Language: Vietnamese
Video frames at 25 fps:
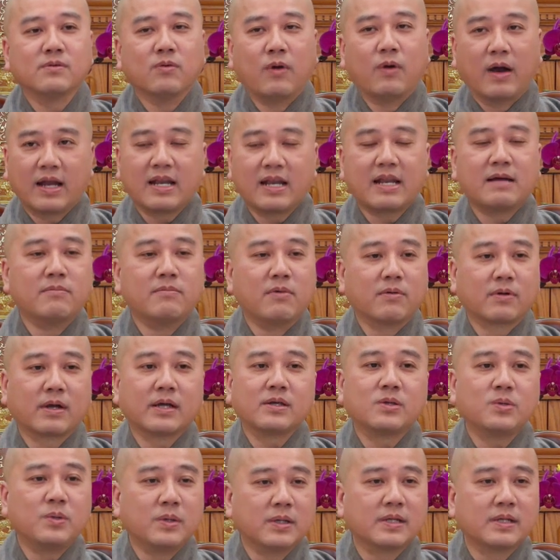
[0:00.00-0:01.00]
quả là một
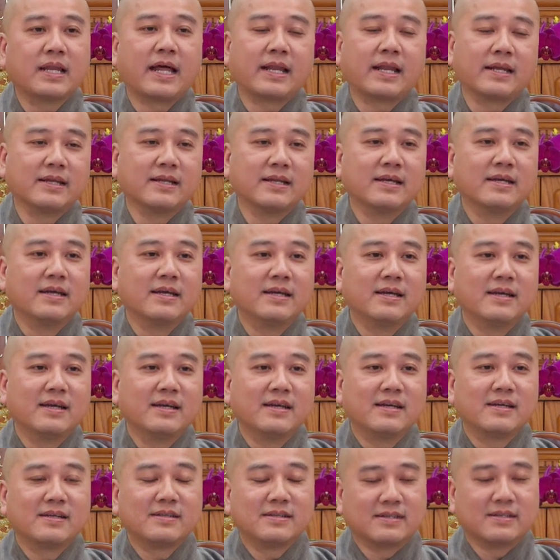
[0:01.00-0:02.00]
cái duyên lành,
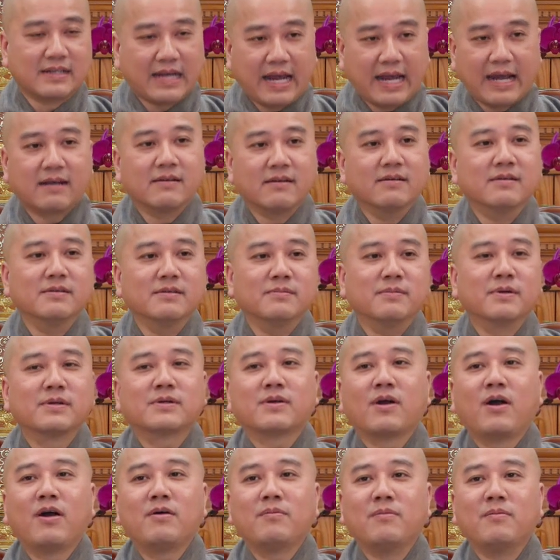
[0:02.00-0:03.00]
ngàn người mới
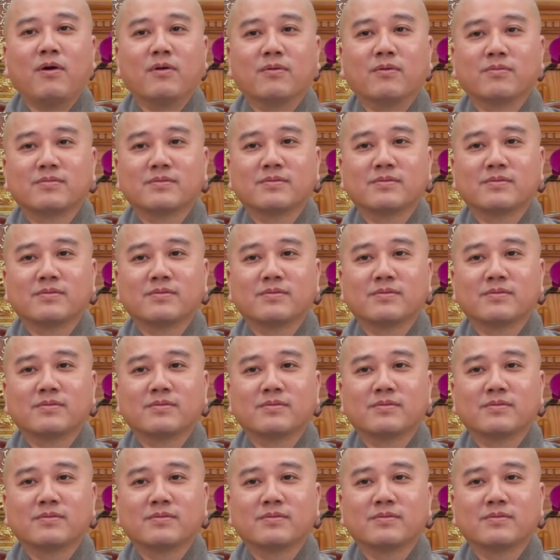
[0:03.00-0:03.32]
có một.